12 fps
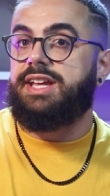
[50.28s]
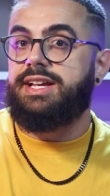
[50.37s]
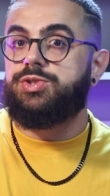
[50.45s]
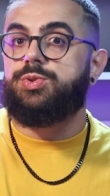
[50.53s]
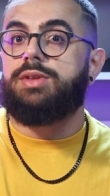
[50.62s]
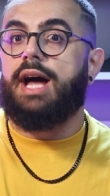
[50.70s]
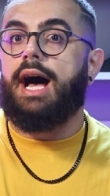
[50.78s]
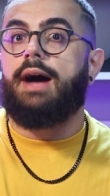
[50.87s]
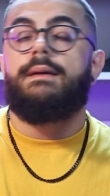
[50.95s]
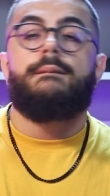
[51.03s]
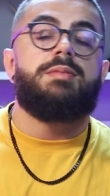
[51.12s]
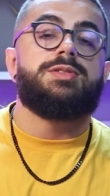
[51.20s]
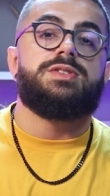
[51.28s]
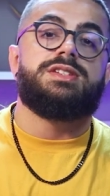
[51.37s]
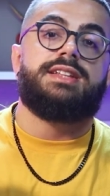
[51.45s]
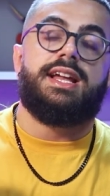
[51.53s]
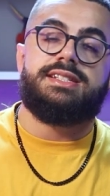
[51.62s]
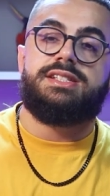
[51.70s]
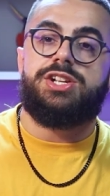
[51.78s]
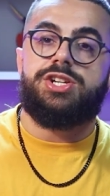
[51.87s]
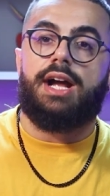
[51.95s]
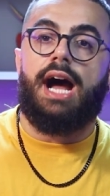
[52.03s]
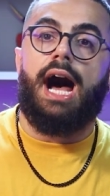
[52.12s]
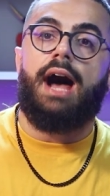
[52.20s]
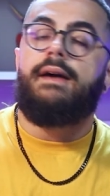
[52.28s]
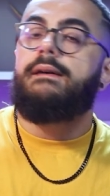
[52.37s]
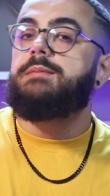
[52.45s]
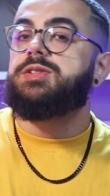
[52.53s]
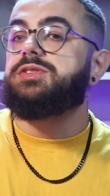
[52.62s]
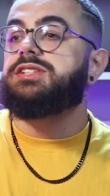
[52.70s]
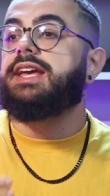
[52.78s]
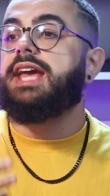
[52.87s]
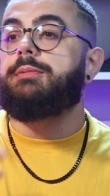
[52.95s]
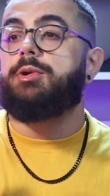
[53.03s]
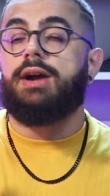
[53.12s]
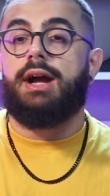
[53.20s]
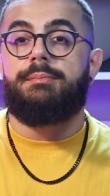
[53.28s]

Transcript: que têm que estudar, pessoas que têm que se dedicar, pessoas que quebram a